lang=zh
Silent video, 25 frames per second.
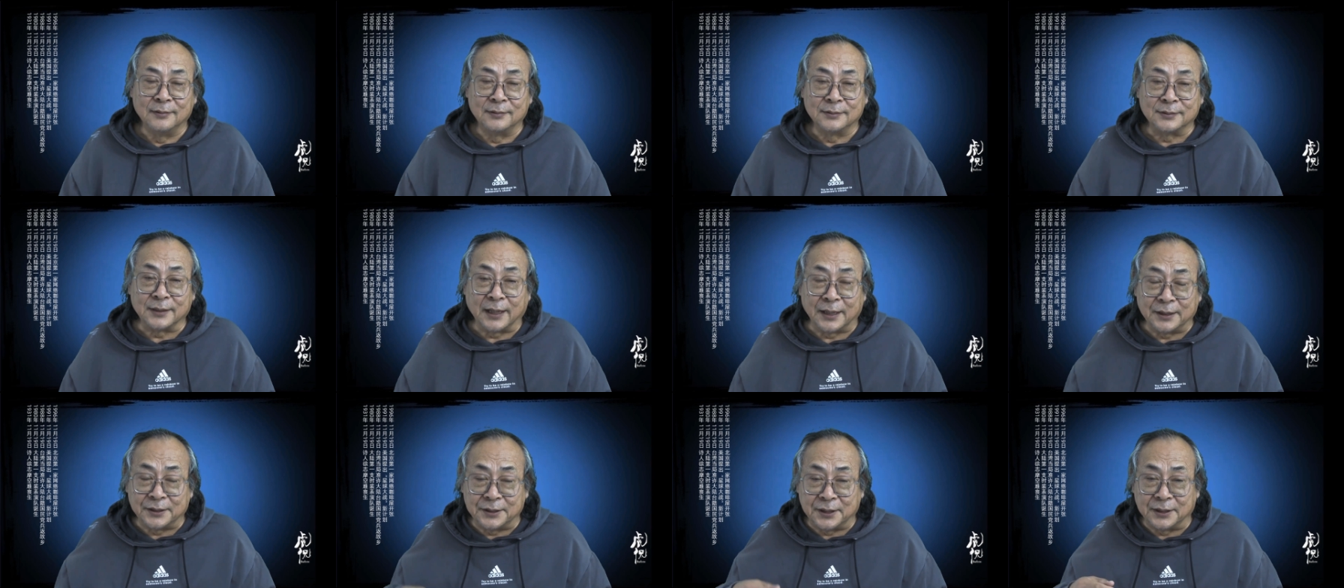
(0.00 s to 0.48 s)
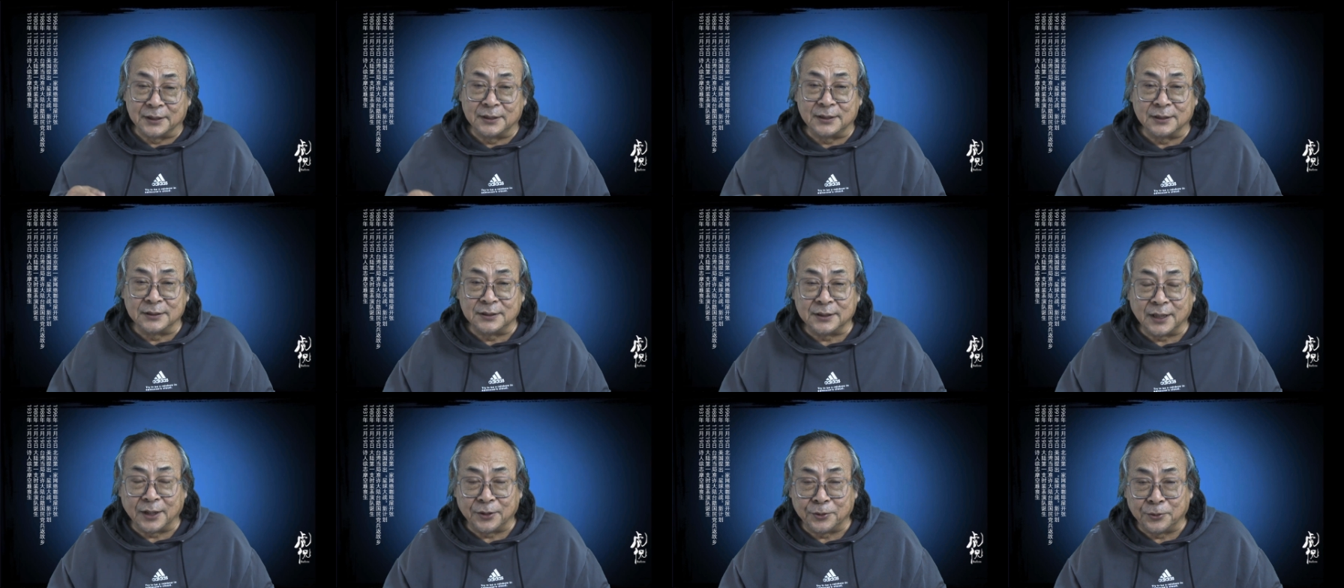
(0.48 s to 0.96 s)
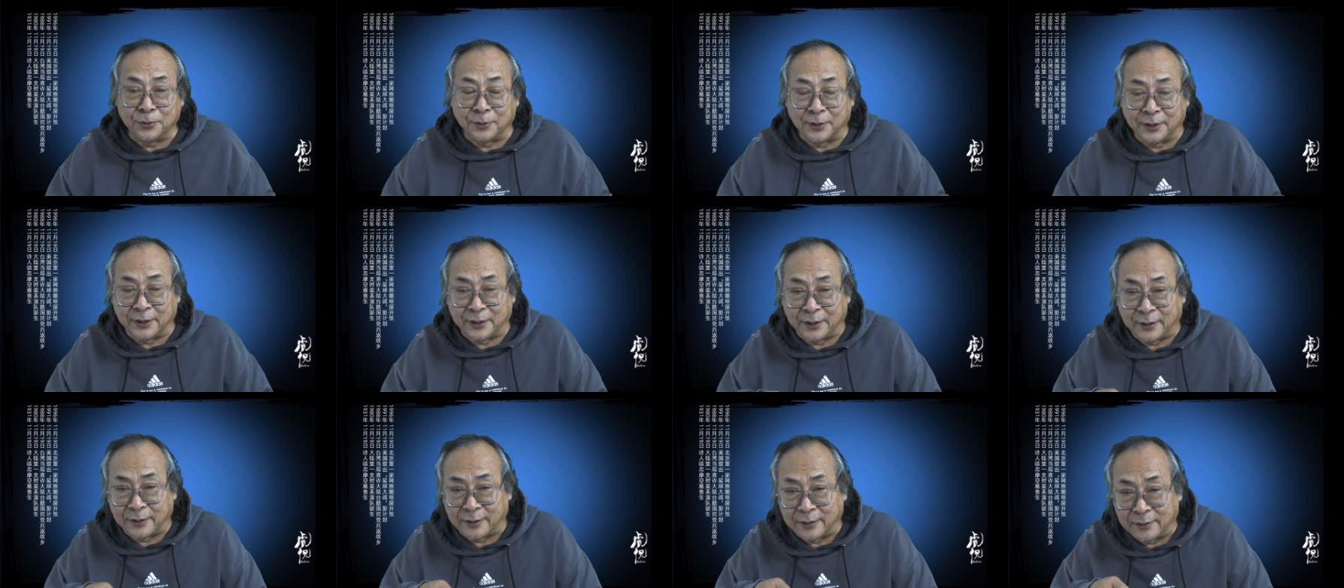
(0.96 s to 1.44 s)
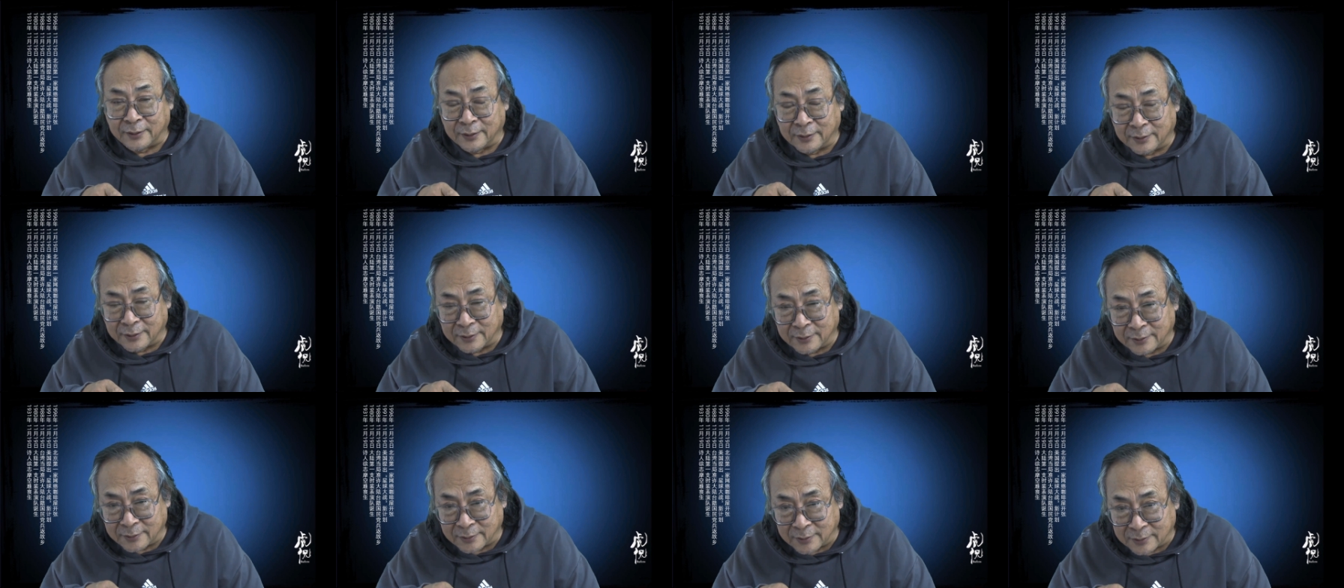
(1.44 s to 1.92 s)
在秦城监狱里，
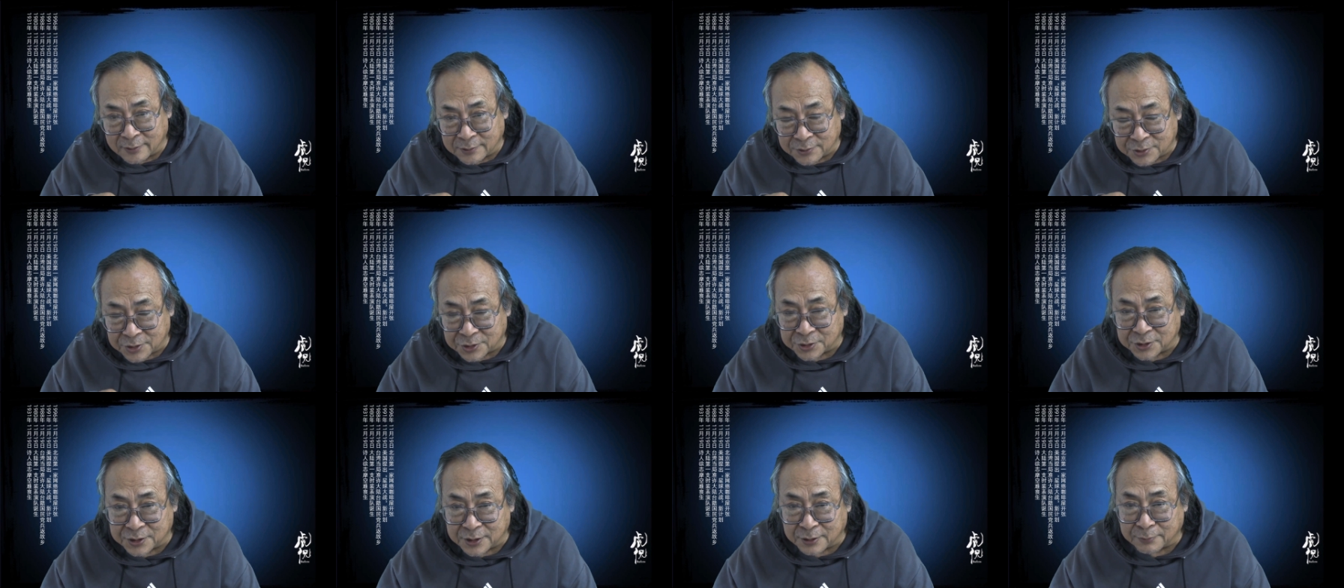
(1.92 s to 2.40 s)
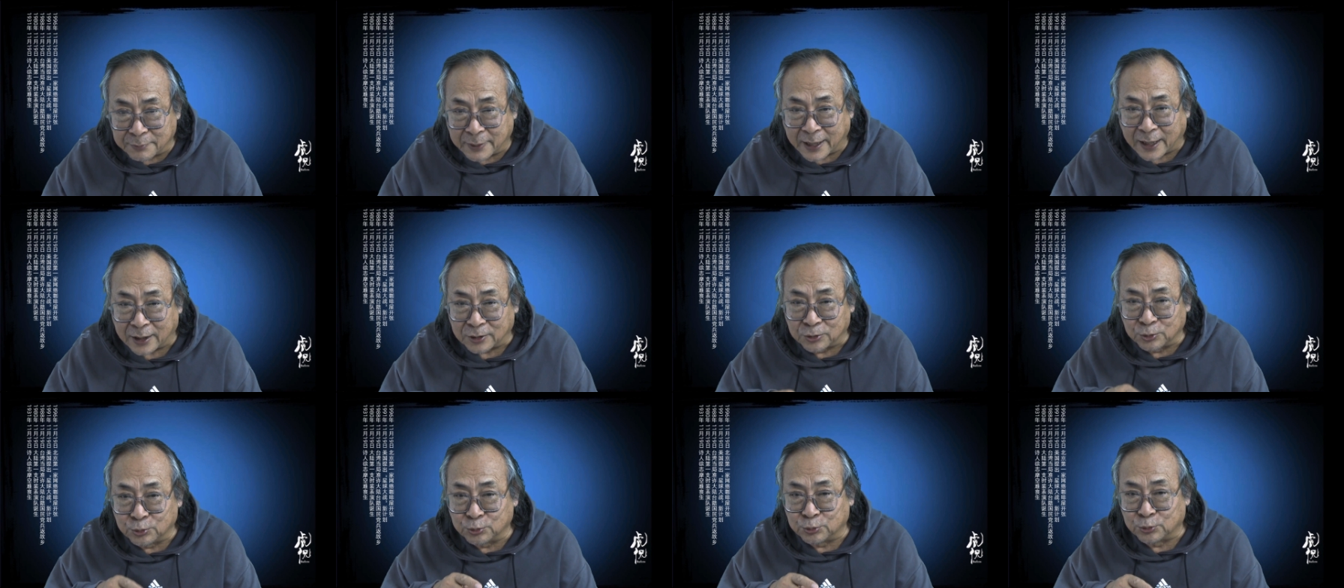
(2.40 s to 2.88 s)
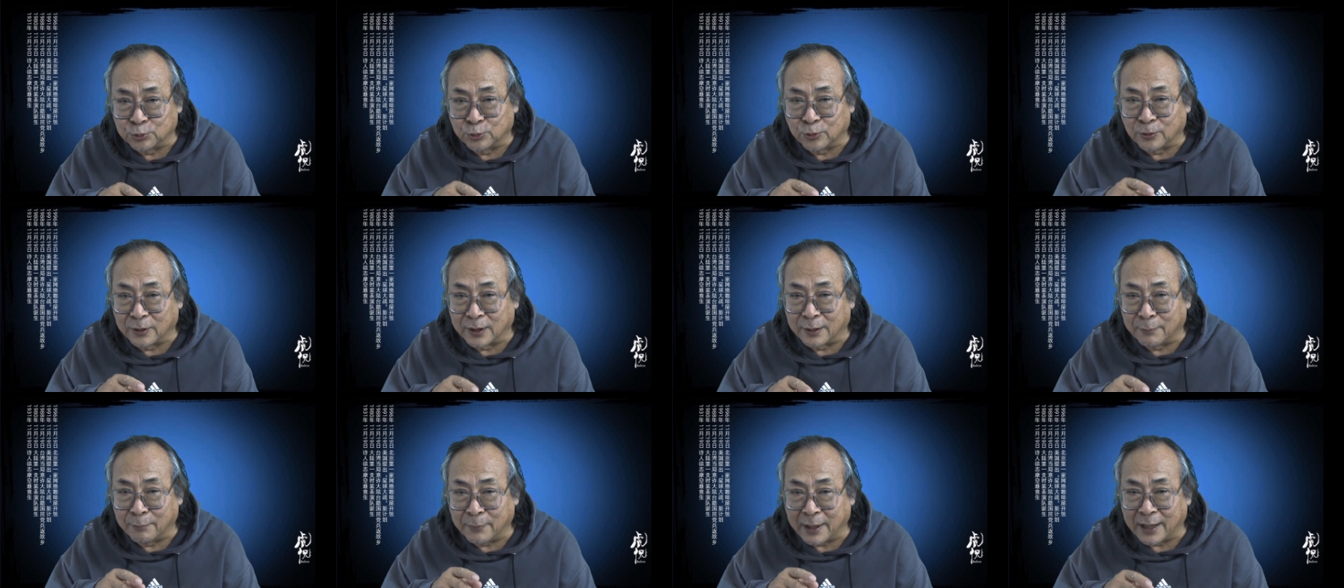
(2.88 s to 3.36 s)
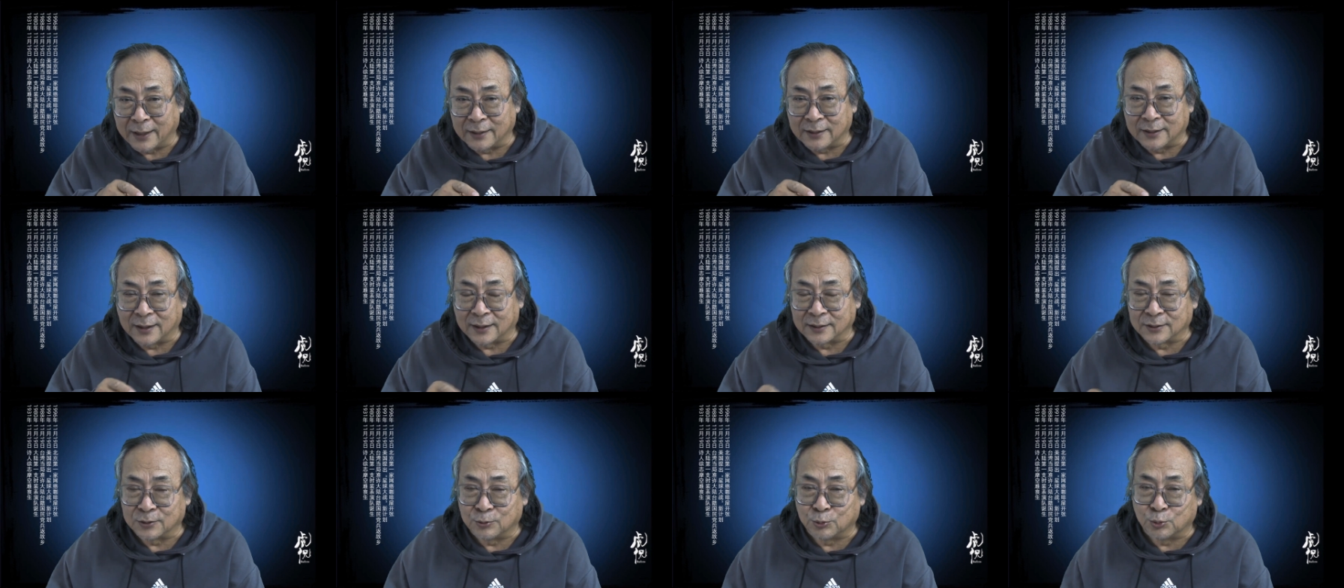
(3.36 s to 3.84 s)
金经脉度过了漫
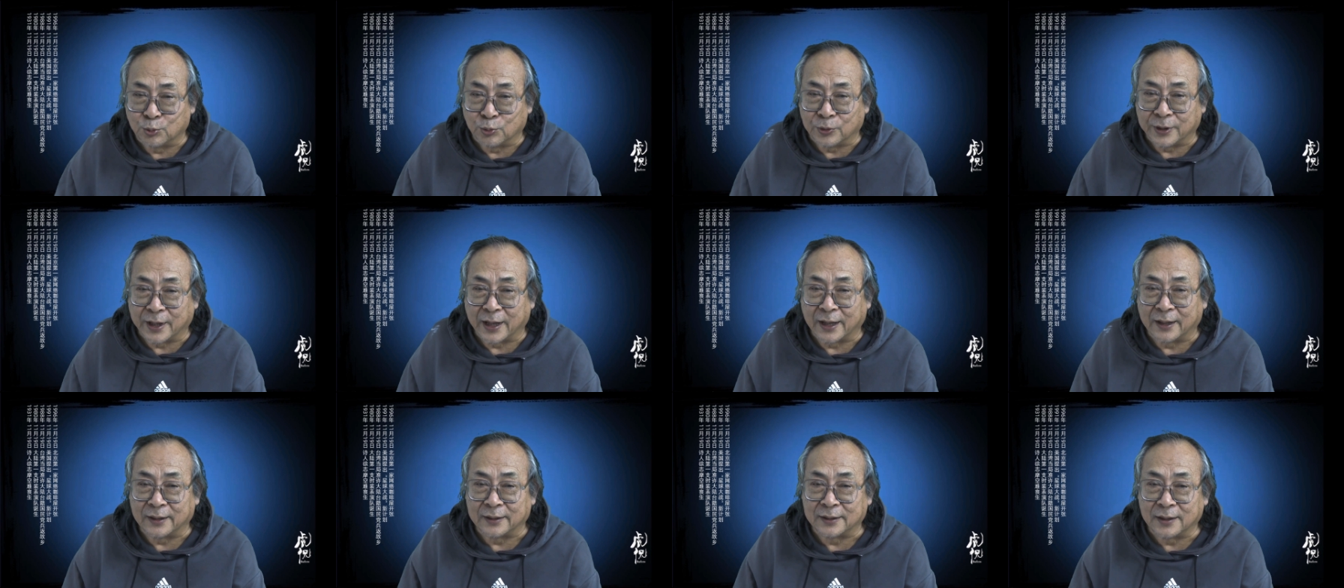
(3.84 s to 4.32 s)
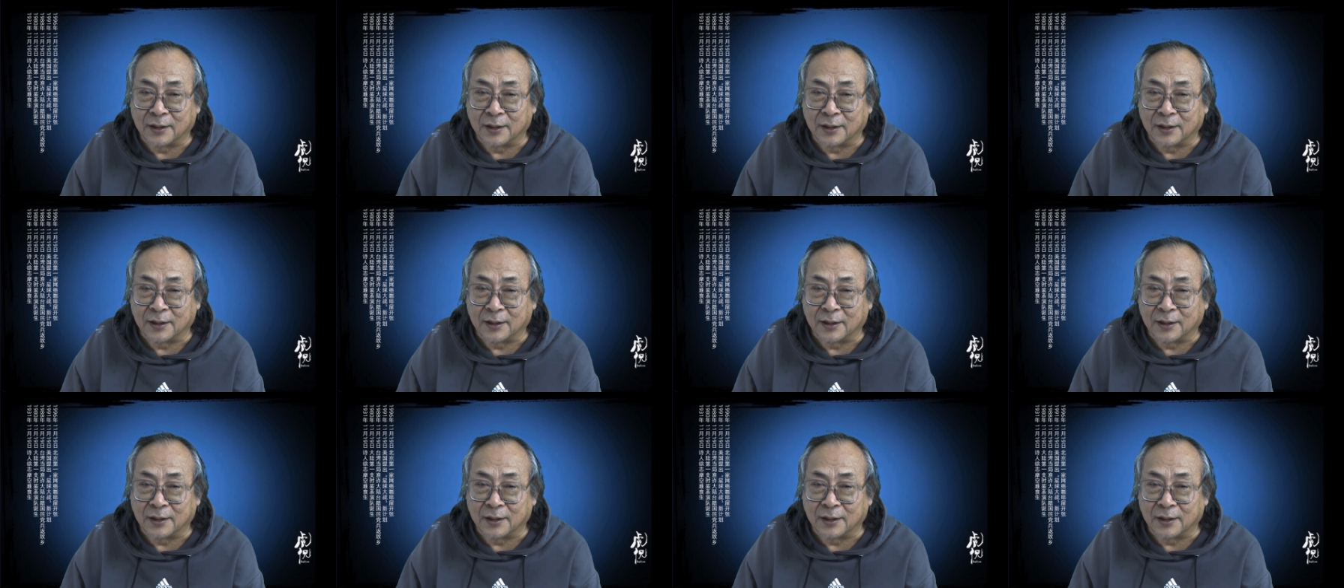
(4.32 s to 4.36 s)
长的五年，